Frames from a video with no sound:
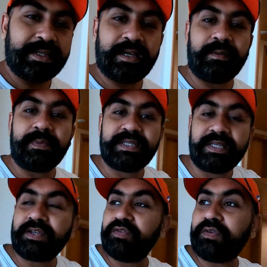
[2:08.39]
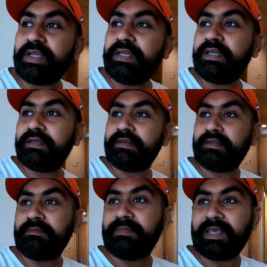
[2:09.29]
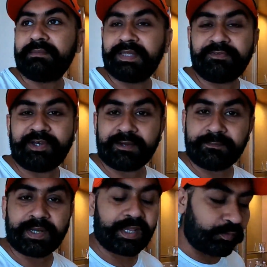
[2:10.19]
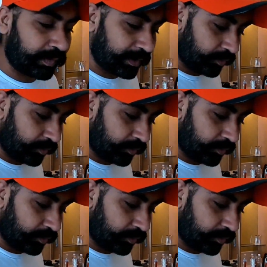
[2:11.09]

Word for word: थे यहाँ अमृतसर क्योंकि मैं मेरे फार्म पर आया हुआ